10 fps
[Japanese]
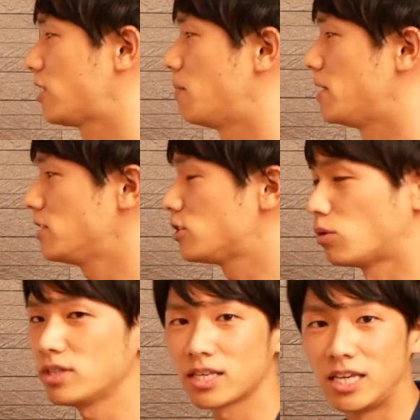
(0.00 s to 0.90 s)
は別にそ
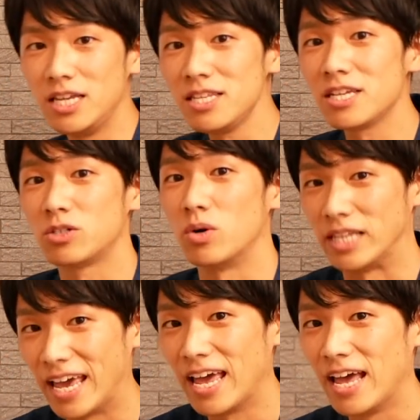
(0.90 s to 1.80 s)
んな筋肉を
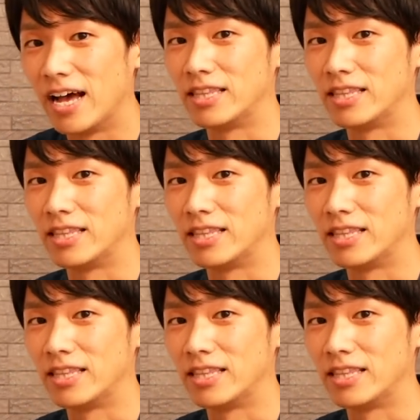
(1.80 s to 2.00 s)
ね